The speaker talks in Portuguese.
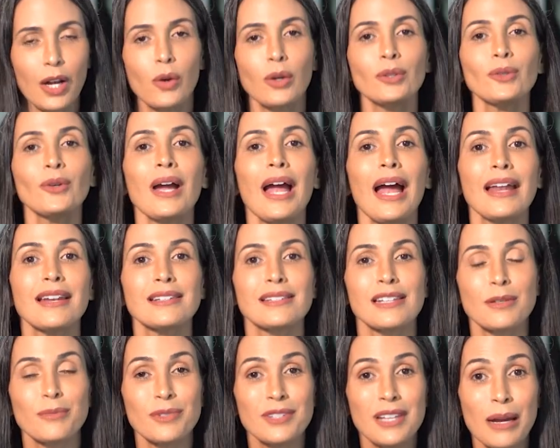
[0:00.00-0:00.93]
Quando
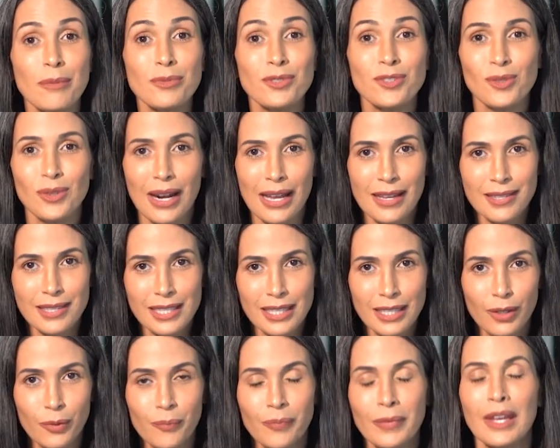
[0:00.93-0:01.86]
realizamos a
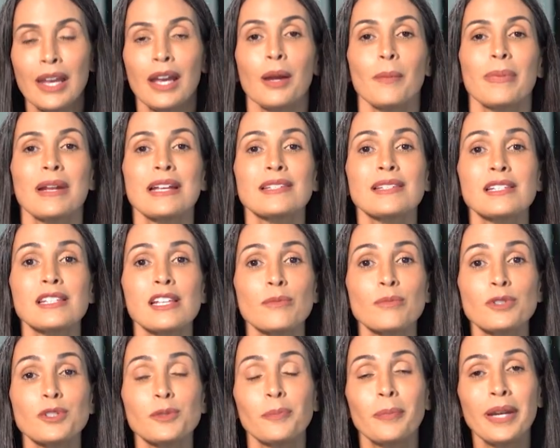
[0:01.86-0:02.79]
musculação,
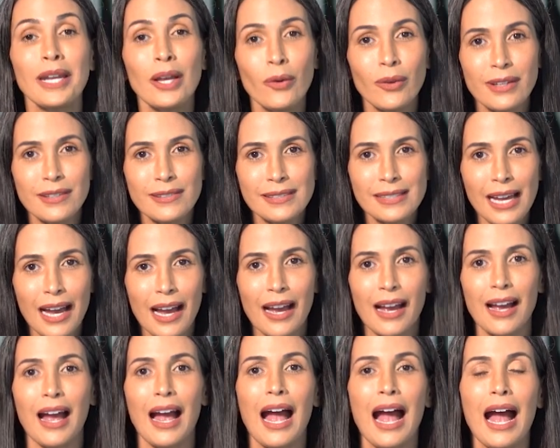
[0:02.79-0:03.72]
precisamos
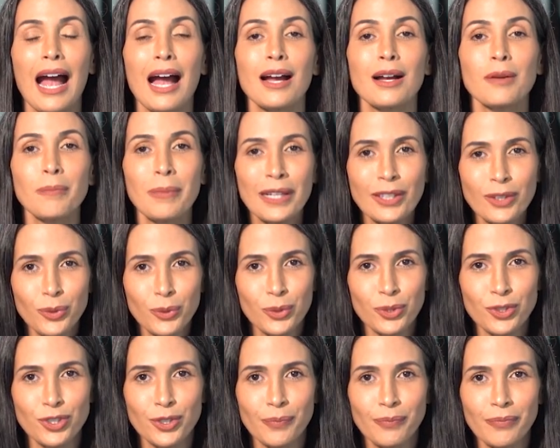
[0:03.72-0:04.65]
priorizar a
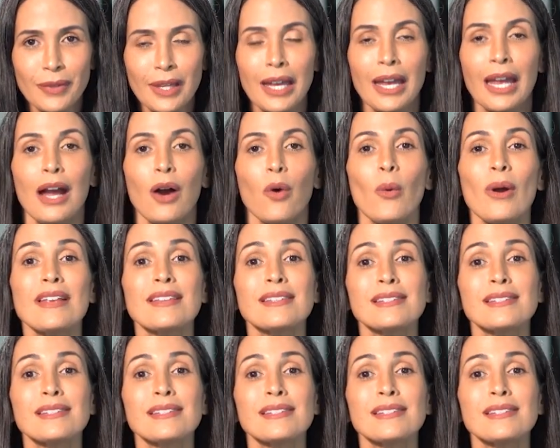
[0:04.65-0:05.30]
amplitude. O